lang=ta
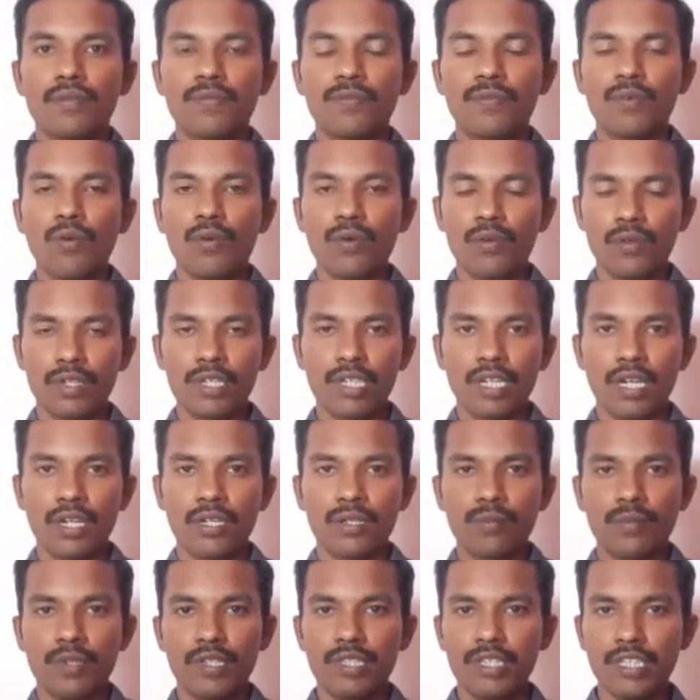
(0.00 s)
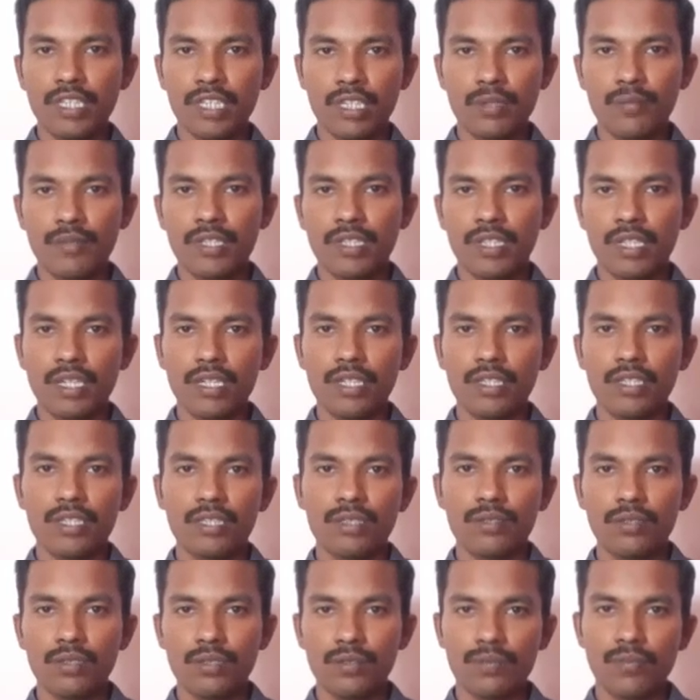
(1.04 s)
ஃபோர்டு கார் பார்த்தீங்க அப்படின்னா
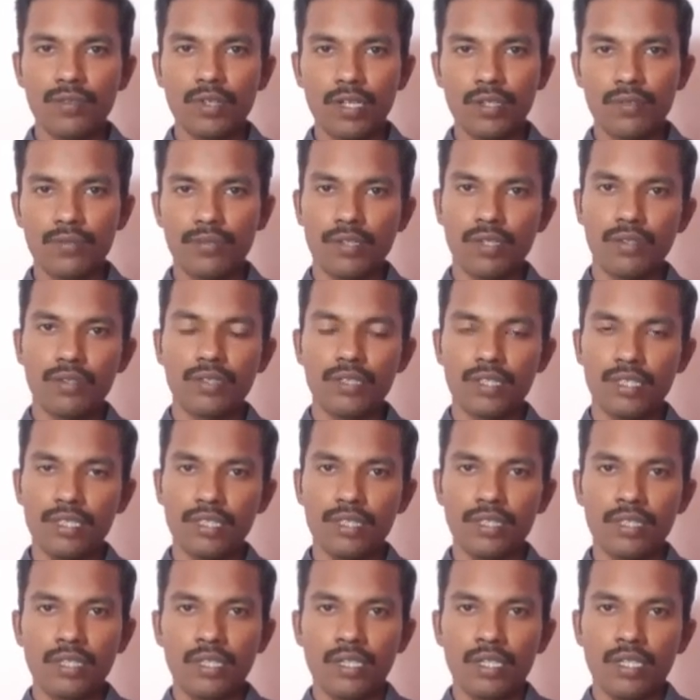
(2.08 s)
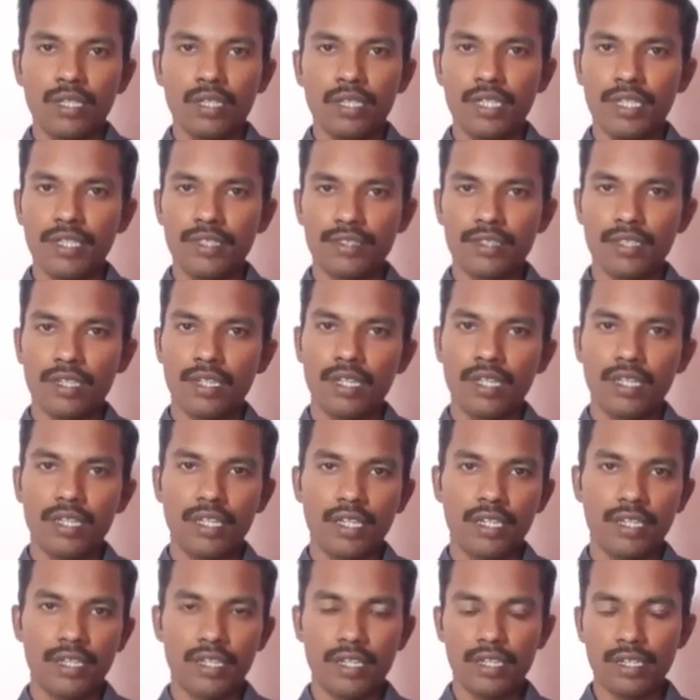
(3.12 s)
இது வந்து ஃபுல் அண்ட் ஃபுல் வந்து டீசலில்
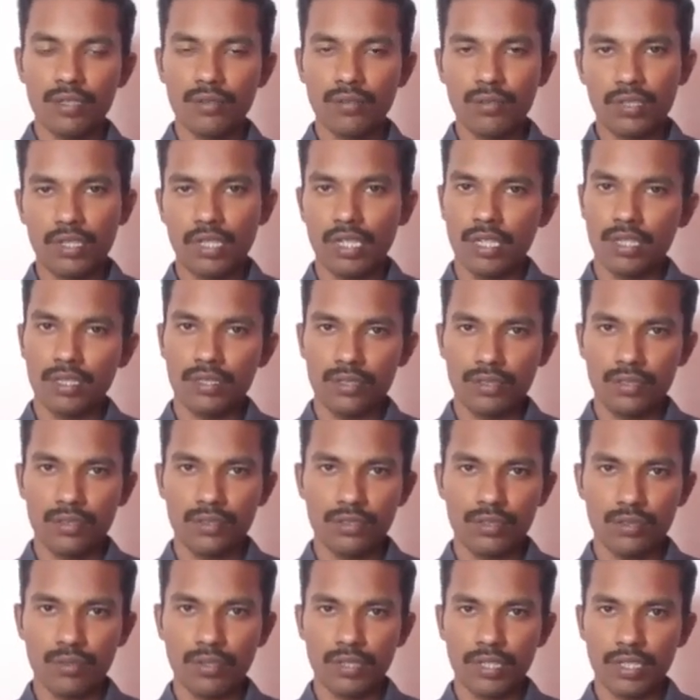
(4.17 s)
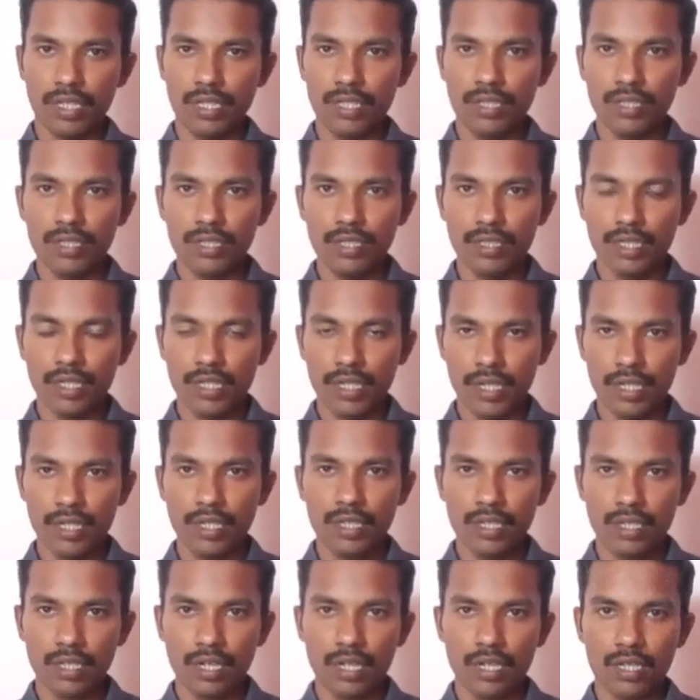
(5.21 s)
இயங்குகிற ஒரு கார் ஸோ ஓகே இந்த
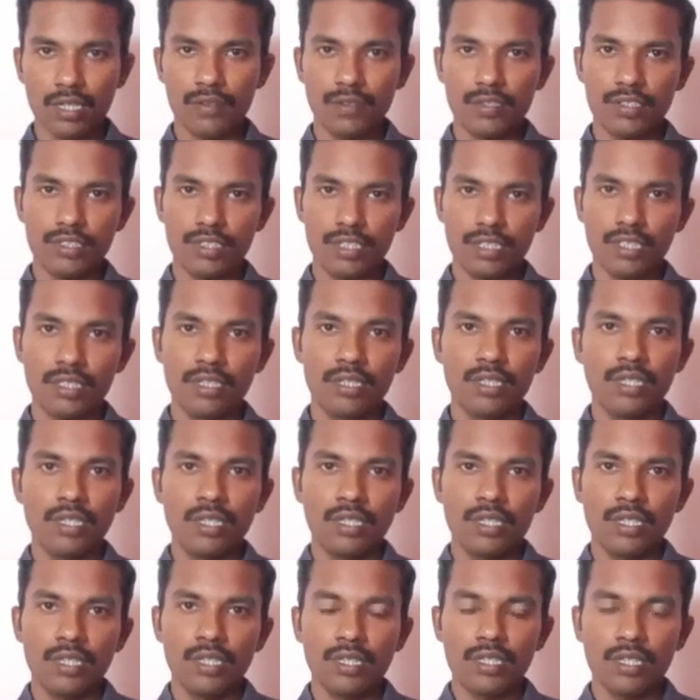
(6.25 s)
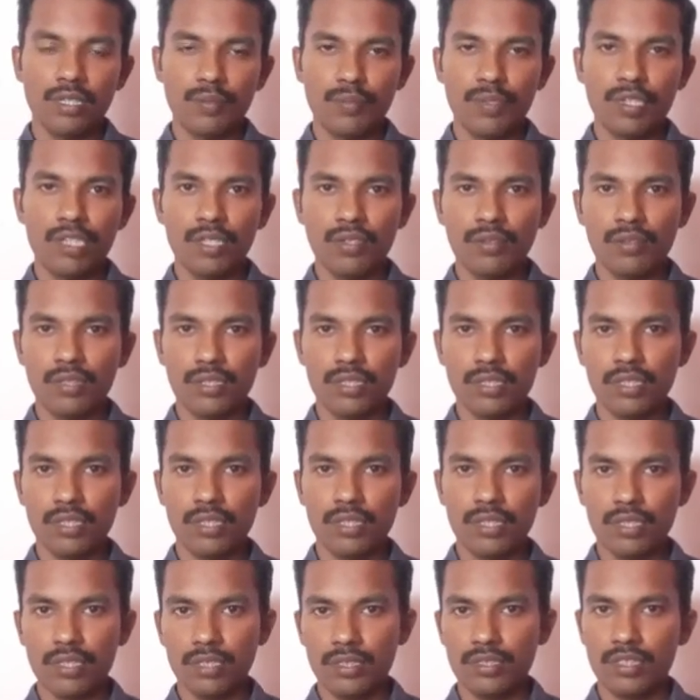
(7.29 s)
ரெண்டு காரை வச்சு எப்படி வந்து
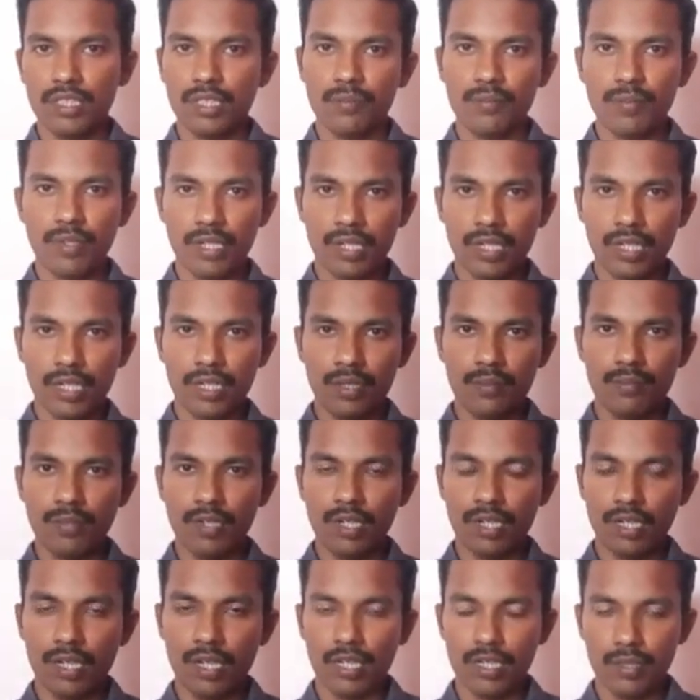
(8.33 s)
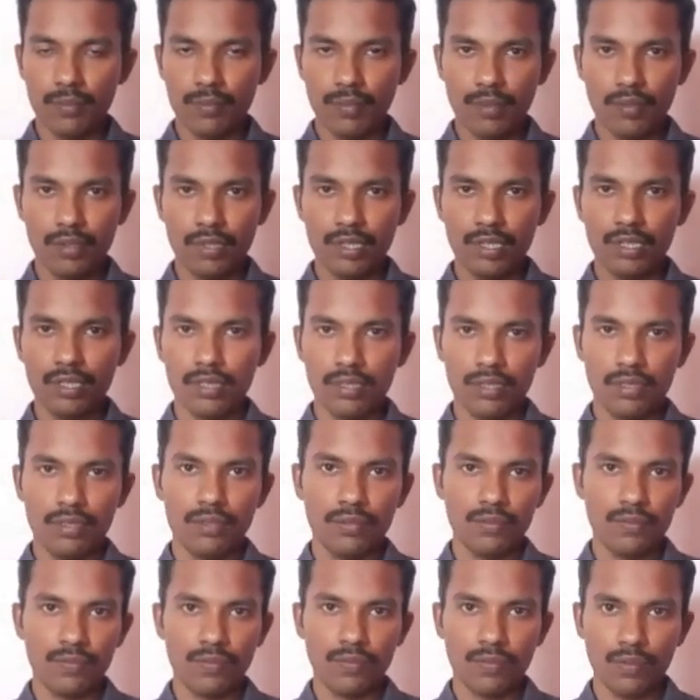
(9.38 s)
செக் பண்ணாங்கன்னு பார்க்கலாம் இப்போ வந்து
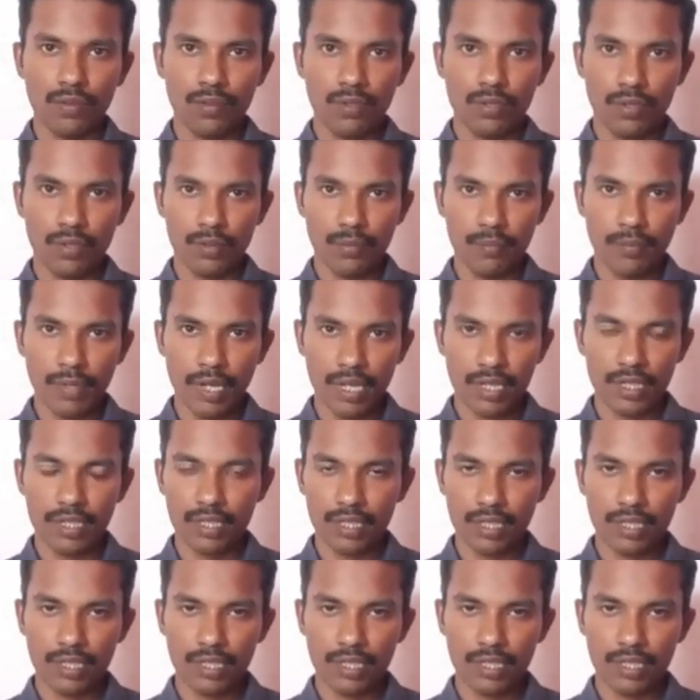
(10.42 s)
ஃபோ பேட்ரி